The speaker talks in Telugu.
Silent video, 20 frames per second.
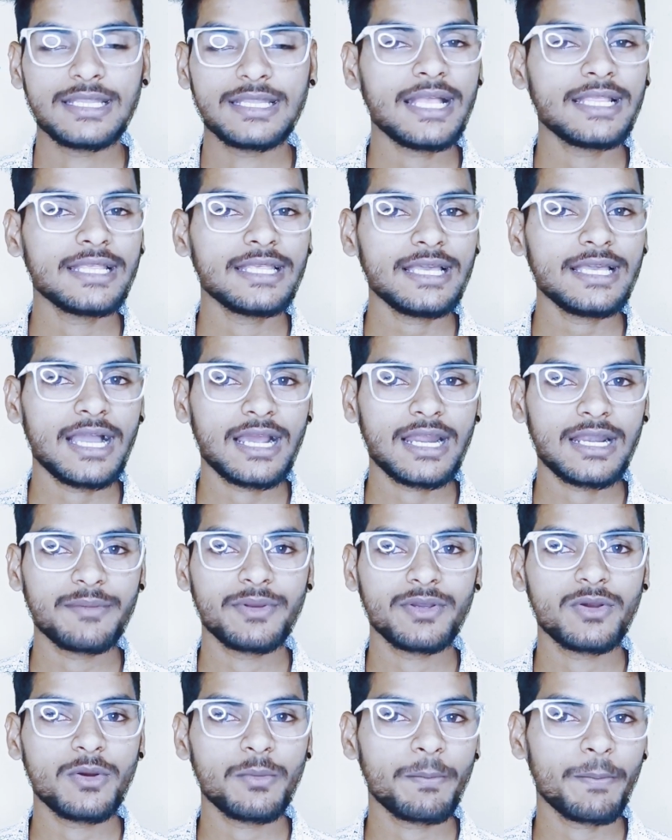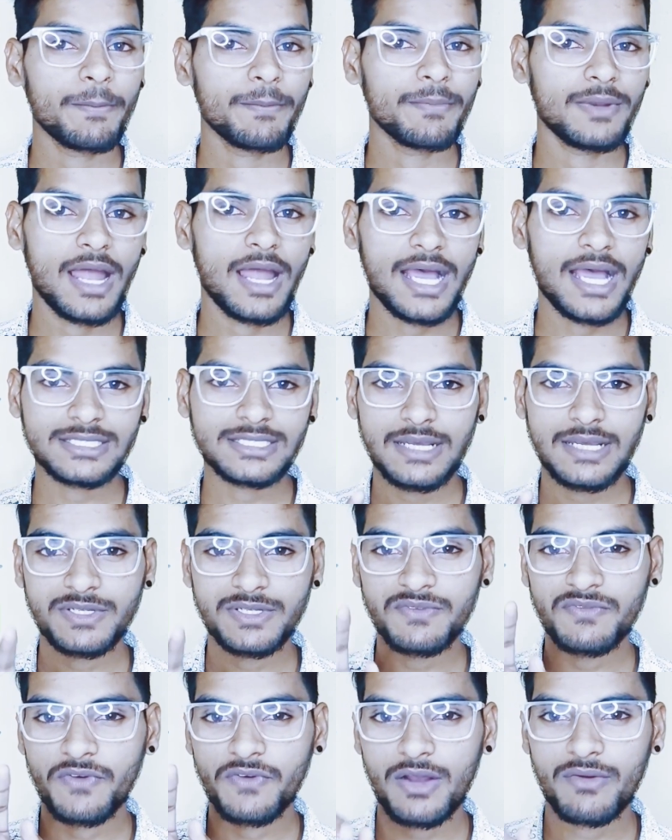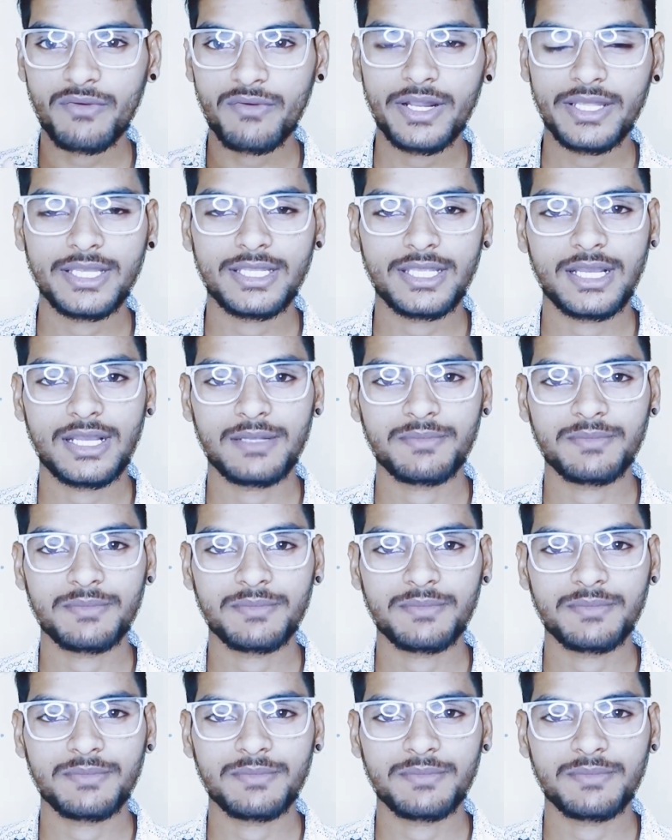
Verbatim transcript: దాన్ని అక్కడ మీకు లాస్ట్ ఆప్షన్ ఫార్వర్డ్ అని అయితే